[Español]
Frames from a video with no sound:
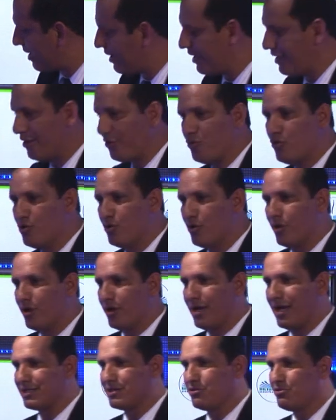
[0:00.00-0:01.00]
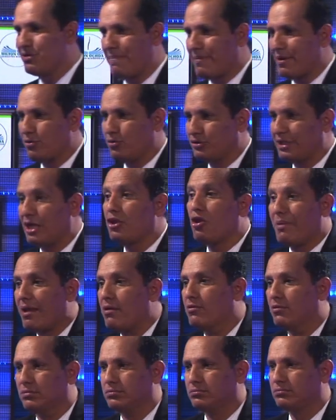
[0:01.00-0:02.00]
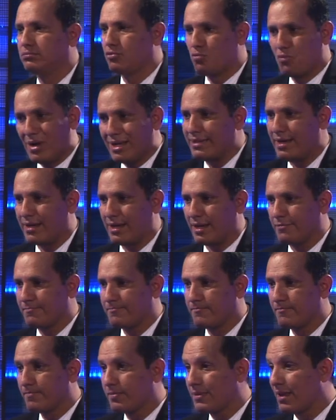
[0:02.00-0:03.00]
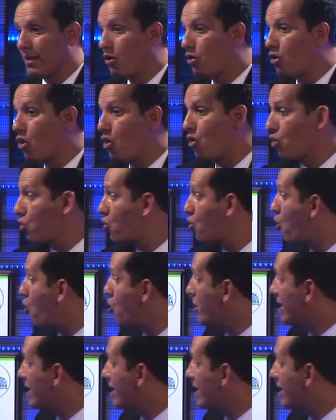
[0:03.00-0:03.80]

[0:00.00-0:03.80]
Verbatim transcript: eh, hace una pregunta W, cualquiera. Ojo, con